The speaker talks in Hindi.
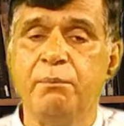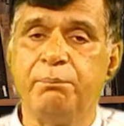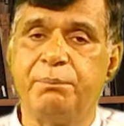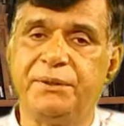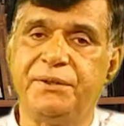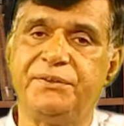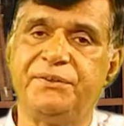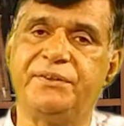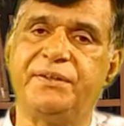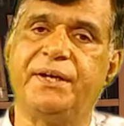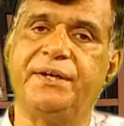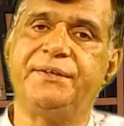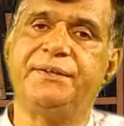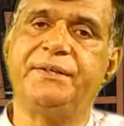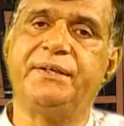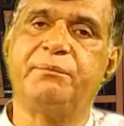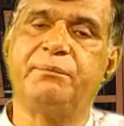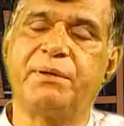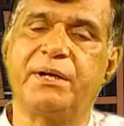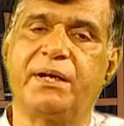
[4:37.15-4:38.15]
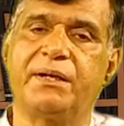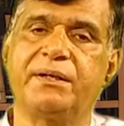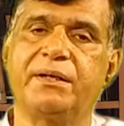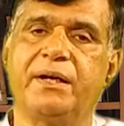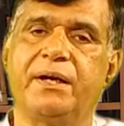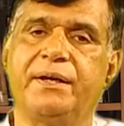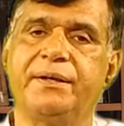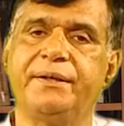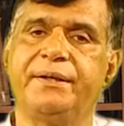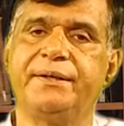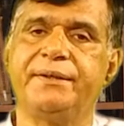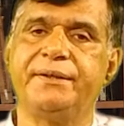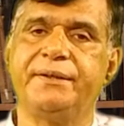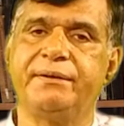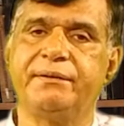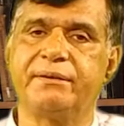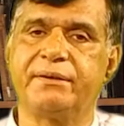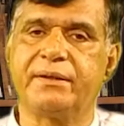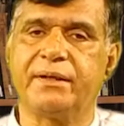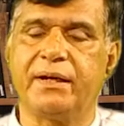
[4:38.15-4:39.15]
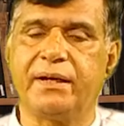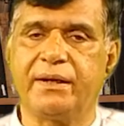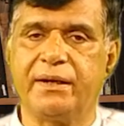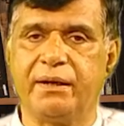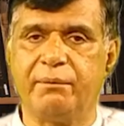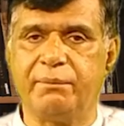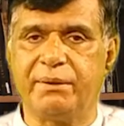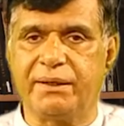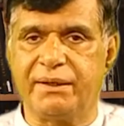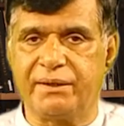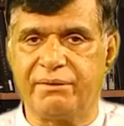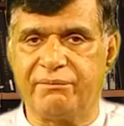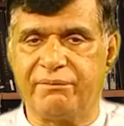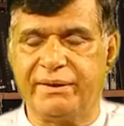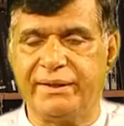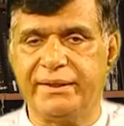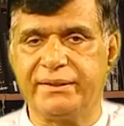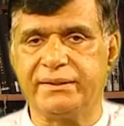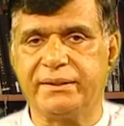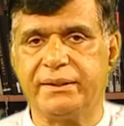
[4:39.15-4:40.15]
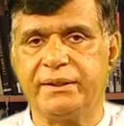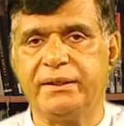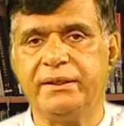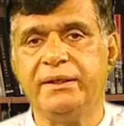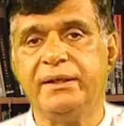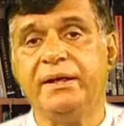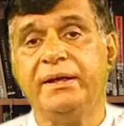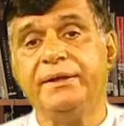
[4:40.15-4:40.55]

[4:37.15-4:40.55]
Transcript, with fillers: पीटीआई ने इमरान खान ने ये हंगामा करवाया था